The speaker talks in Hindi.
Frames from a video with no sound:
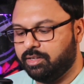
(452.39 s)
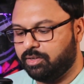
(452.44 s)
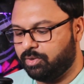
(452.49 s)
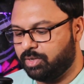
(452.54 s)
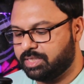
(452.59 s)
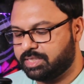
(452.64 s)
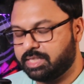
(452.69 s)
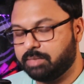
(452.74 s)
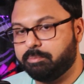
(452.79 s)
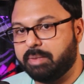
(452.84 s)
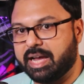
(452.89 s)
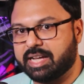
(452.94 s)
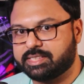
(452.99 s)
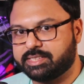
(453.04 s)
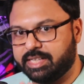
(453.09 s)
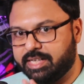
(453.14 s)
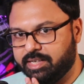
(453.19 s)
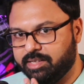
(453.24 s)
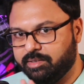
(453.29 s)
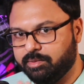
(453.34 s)
और इसकी बैक
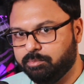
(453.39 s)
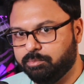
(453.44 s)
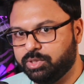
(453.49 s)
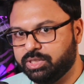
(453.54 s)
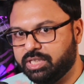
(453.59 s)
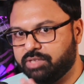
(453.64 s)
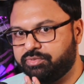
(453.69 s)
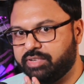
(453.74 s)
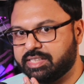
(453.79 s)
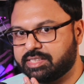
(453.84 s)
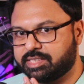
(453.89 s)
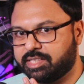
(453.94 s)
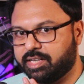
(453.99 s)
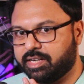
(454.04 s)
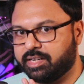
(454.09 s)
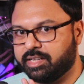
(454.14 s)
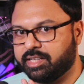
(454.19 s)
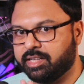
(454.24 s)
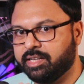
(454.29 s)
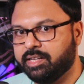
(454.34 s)
साइड मुझे फेस कर
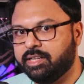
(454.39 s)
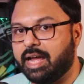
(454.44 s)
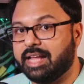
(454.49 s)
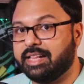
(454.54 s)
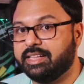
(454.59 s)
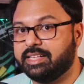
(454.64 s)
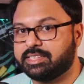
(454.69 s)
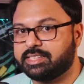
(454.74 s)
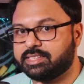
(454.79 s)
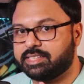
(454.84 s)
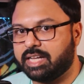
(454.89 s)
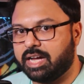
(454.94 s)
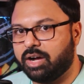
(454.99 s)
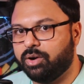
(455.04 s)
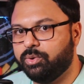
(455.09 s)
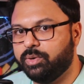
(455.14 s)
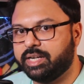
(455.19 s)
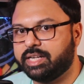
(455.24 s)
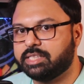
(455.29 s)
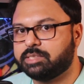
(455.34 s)
रही है एंड दिस इज
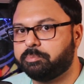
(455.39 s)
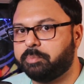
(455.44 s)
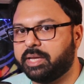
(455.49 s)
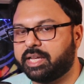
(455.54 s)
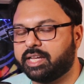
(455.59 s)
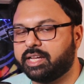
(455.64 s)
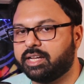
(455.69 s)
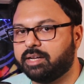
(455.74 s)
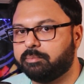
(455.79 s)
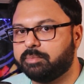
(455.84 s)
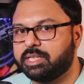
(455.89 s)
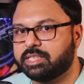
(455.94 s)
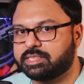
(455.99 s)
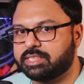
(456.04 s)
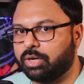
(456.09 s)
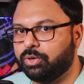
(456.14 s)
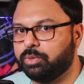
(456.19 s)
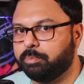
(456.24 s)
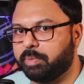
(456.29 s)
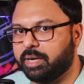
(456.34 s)
हाउ इट इज पिकिंग अप द
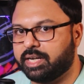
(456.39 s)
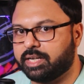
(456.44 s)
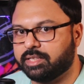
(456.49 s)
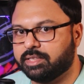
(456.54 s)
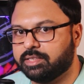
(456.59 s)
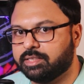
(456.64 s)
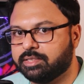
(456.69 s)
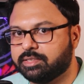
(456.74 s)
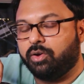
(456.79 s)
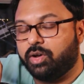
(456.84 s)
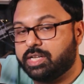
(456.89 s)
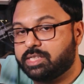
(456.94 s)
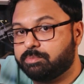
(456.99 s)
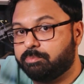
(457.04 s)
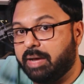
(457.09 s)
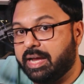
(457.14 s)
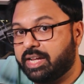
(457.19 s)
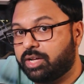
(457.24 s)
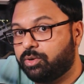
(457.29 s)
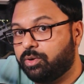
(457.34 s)
साउंड पैटर्न और इस
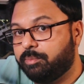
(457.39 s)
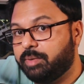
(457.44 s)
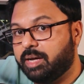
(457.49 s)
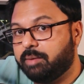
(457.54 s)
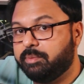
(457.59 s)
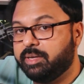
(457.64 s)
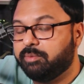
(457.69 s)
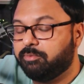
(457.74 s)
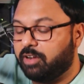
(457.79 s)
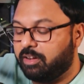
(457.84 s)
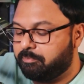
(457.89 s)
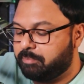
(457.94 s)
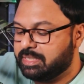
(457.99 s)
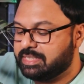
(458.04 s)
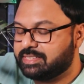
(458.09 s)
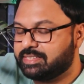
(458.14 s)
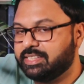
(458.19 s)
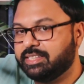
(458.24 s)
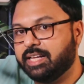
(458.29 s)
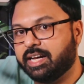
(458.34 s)
माइक को मैं अभी
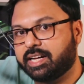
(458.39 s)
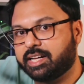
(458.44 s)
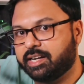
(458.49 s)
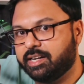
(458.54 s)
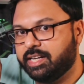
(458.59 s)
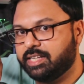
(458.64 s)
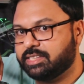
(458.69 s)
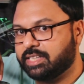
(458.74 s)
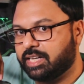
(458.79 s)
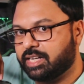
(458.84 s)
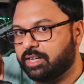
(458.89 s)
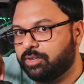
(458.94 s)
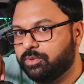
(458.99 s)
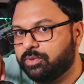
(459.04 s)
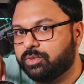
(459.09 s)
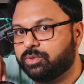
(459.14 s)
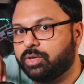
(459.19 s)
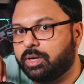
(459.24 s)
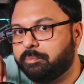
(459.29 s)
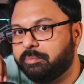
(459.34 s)
वापस सीधा करने जा रहा हूँ
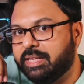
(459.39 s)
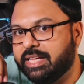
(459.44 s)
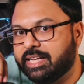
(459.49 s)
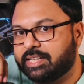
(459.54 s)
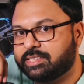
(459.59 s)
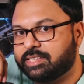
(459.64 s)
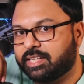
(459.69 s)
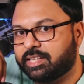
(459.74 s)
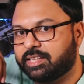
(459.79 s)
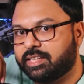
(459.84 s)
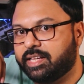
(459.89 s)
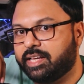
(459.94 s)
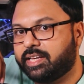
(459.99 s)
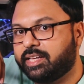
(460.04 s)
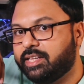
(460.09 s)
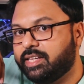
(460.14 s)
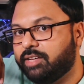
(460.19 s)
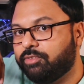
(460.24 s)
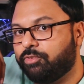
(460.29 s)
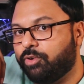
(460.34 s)
तो आप देख सकते हैं
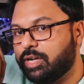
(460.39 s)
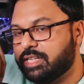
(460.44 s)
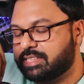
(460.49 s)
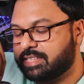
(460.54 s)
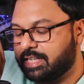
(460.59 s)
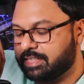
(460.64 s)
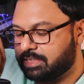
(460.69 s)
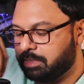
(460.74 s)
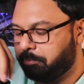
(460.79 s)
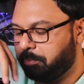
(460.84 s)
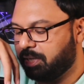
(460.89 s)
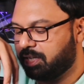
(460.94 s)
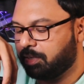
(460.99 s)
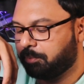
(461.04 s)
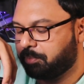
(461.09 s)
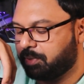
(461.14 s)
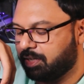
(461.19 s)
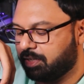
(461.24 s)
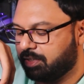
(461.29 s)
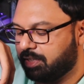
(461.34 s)
कि ये वॉइस कैसे
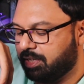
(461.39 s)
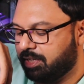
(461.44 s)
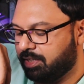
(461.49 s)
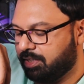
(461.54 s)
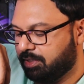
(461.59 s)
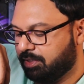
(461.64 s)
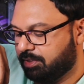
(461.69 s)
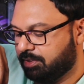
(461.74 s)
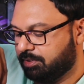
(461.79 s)
पिकअप करता है